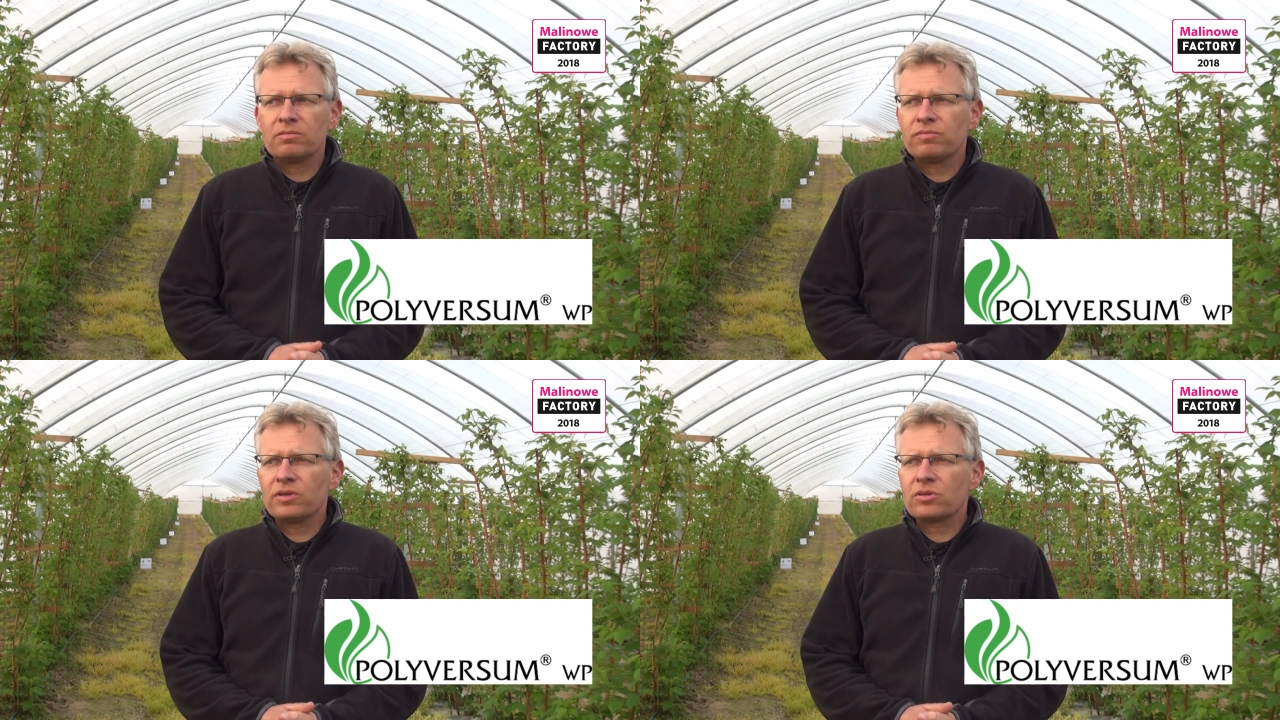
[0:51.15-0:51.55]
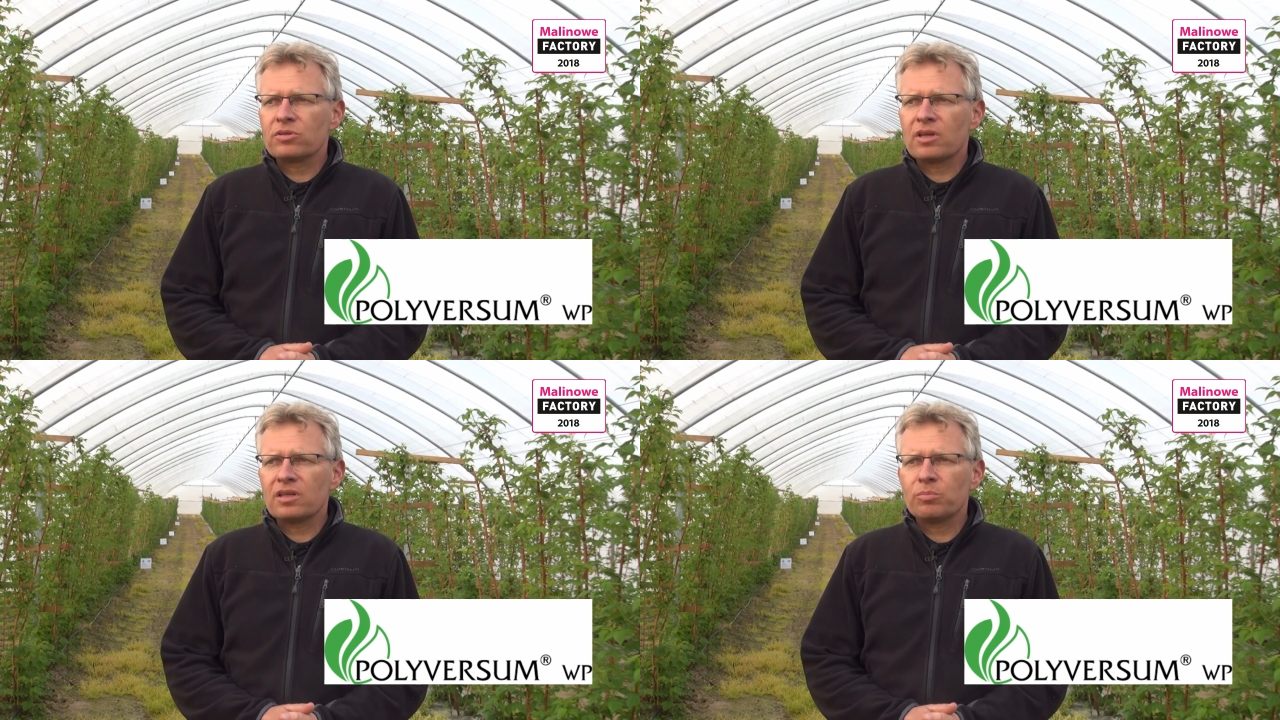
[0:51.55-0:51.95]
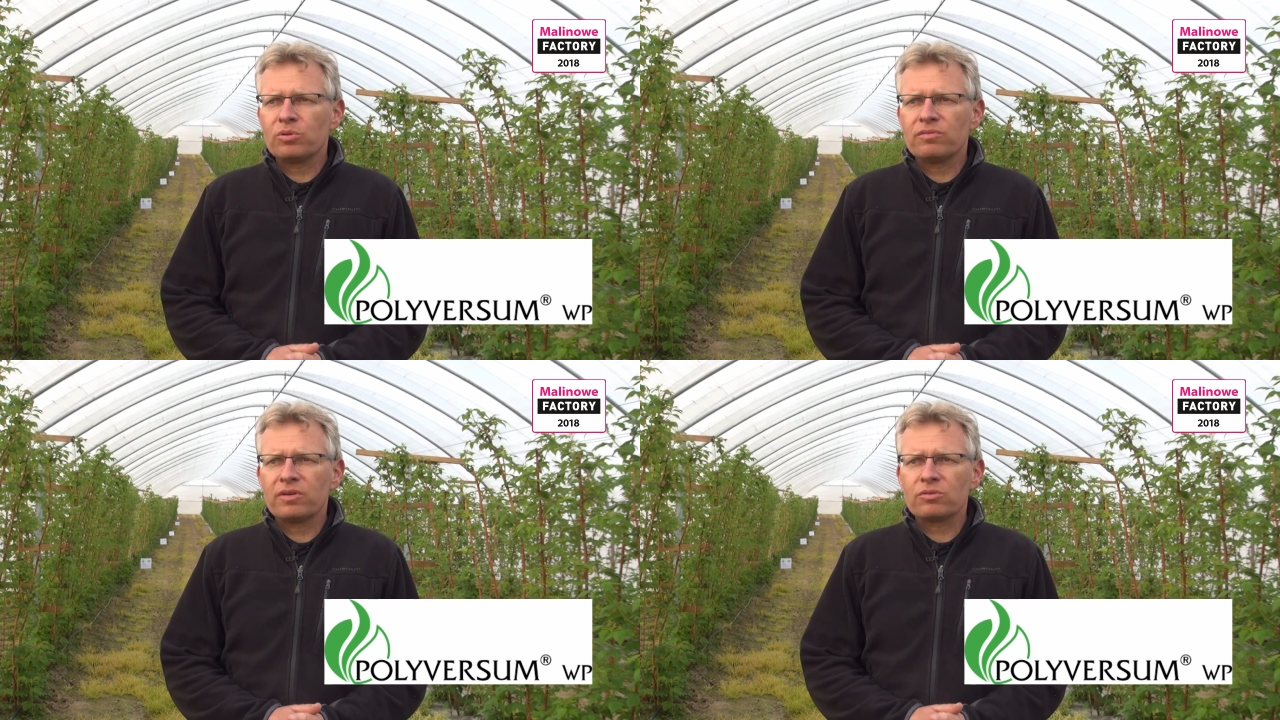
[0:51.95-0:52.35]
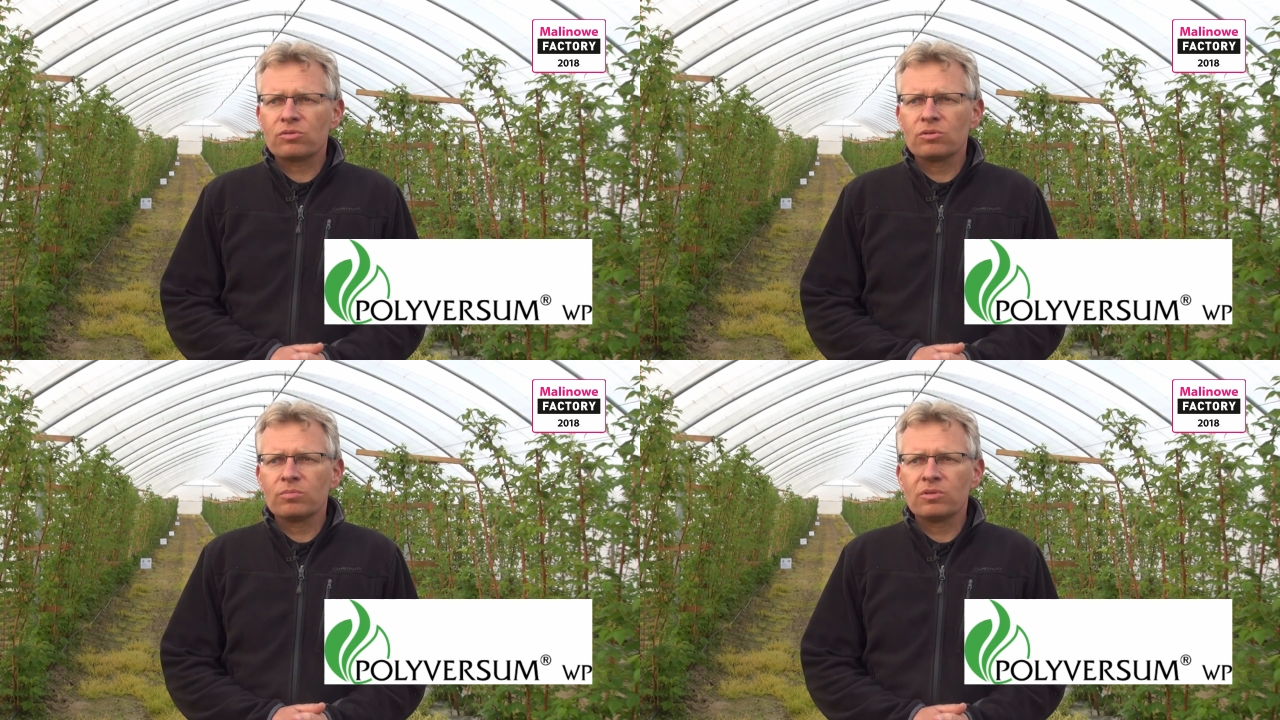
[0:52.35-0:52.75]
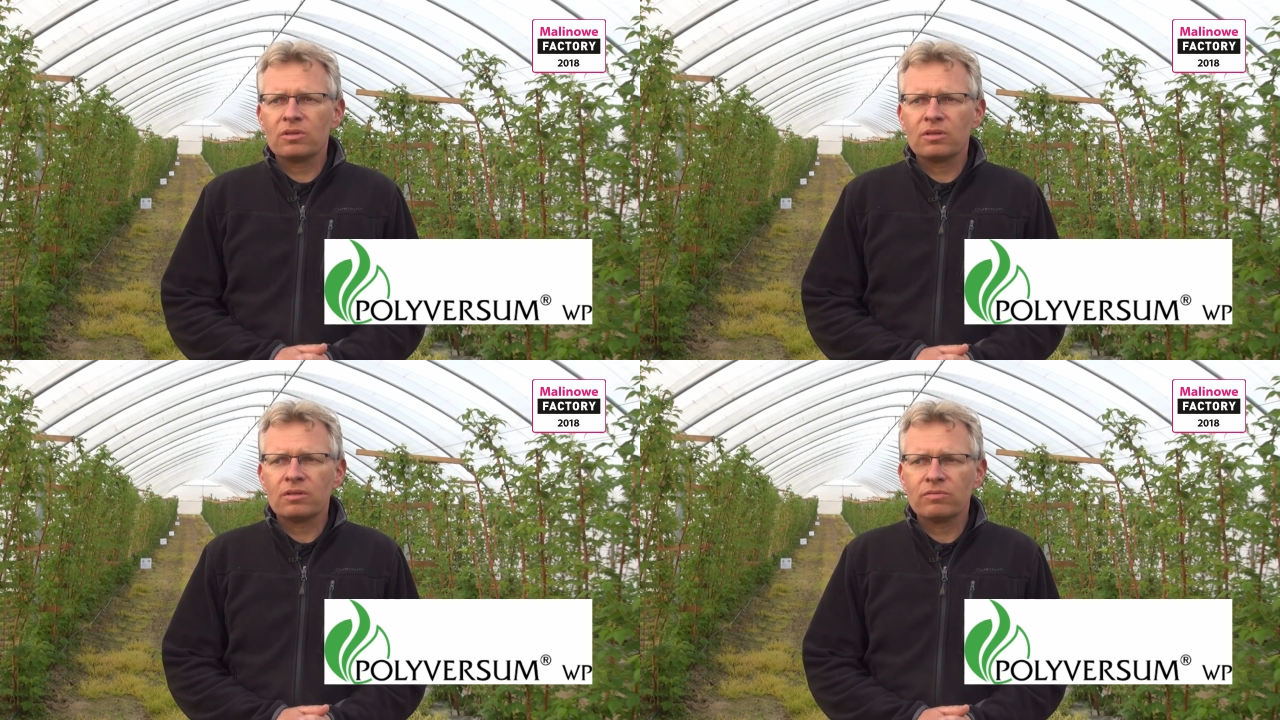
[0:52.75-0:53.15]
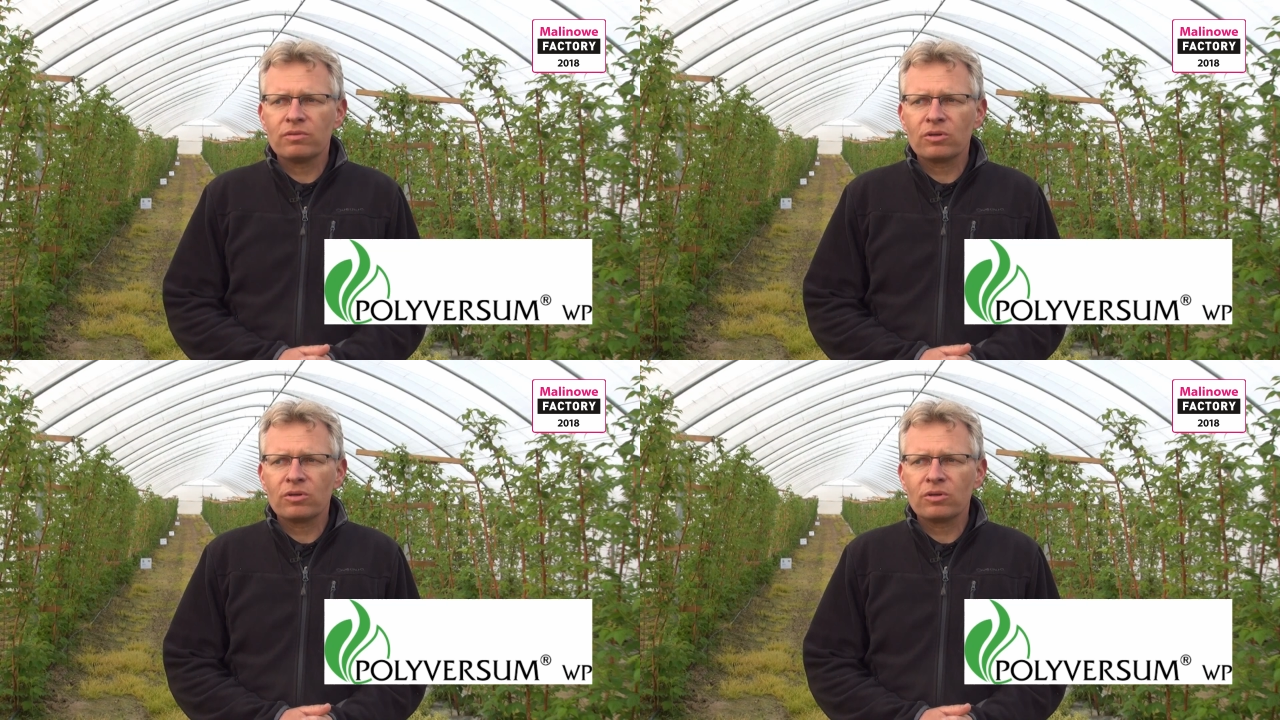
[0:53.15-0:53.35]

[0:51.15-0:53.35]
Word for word: Wykorzystanie polywersum w